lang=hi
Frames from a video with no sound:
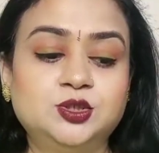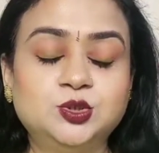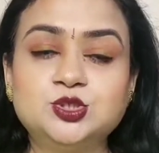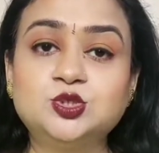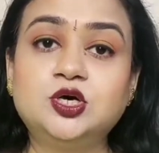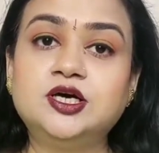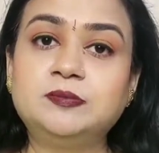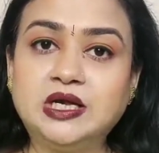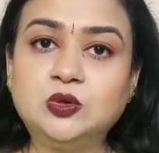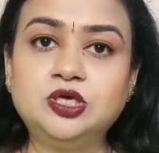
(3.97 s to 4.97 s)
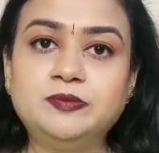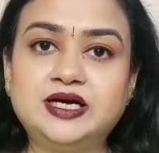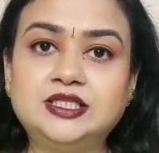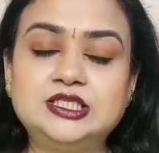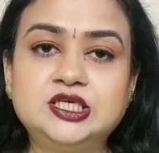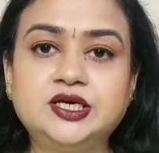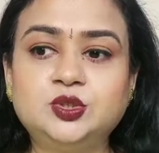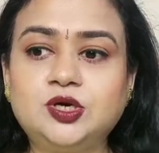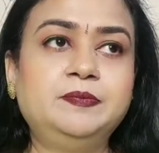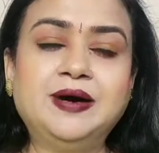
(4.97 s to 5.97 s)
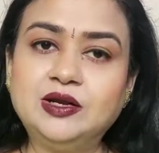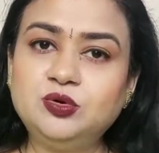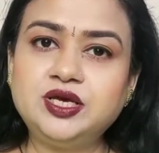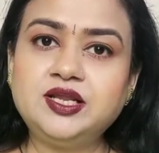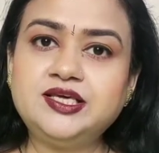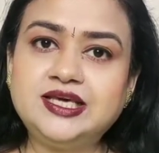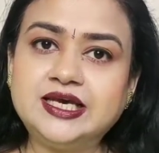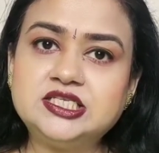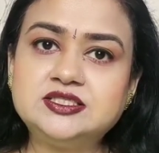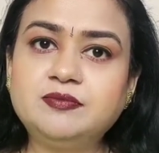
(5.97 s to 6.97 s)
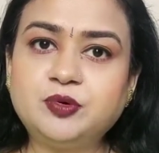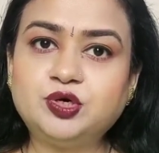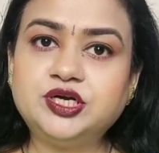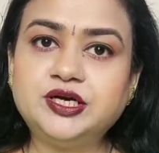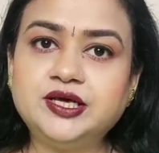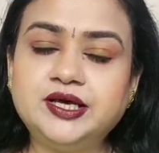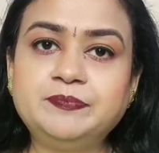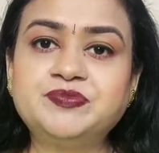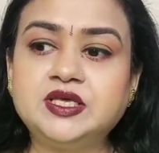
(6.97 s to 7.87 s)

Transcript: दोस्तों अगर बालों की बात की जाए तो बालों के लिए क्या क्या चीज़ें इंपॉर्टेंट हैं